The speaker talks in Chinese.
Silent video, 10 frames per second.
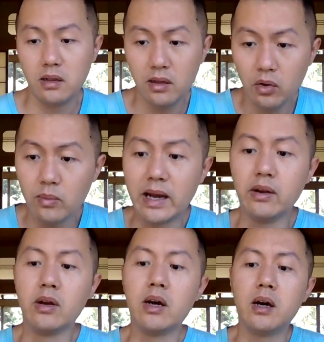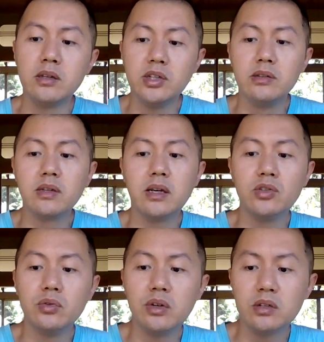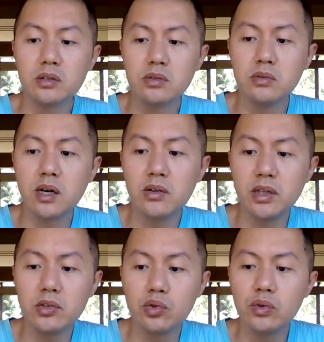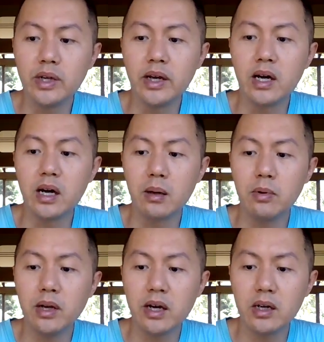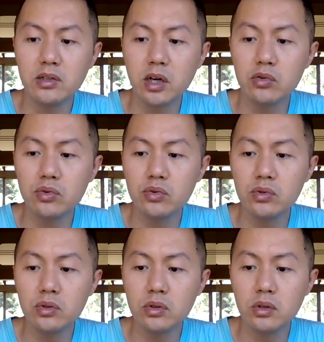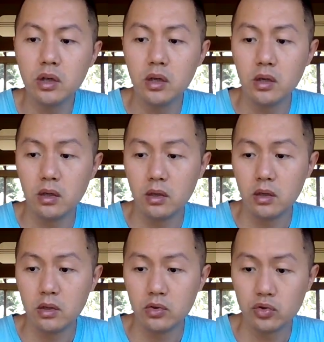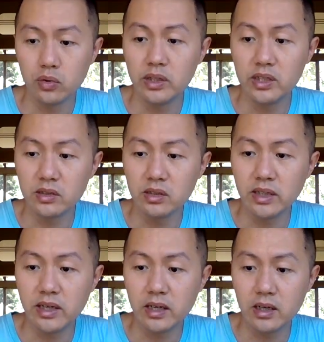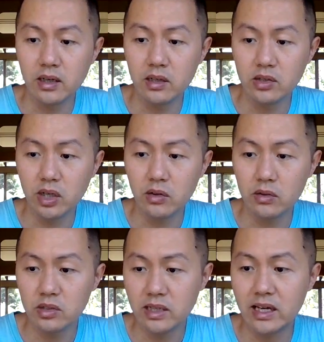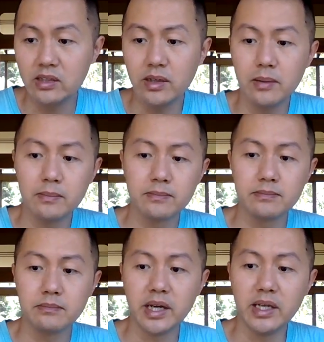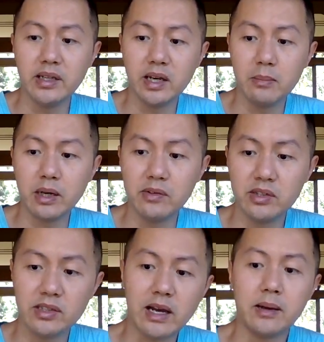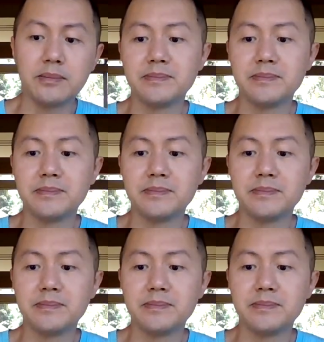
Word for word: 六百元，请在九月十五号前处理啊，不然超出处理时间交滞纳金，每天百分之三。